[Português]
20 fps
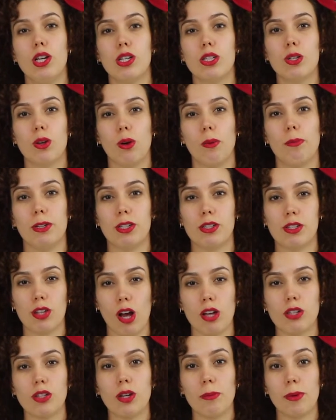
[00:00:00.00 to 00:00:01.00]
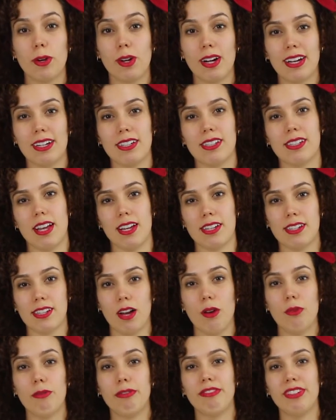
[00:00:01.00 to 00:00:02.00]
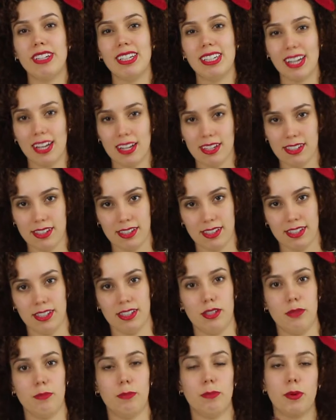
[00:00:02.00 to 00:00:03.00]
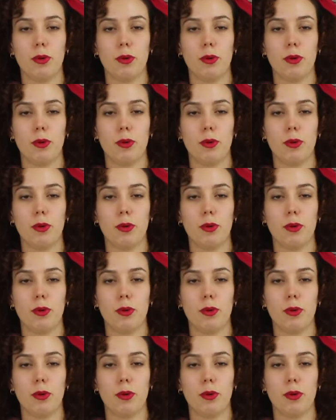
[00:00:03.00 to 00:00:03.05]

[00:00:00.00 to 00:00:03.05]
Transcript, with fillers: sobre só sobre organização finanças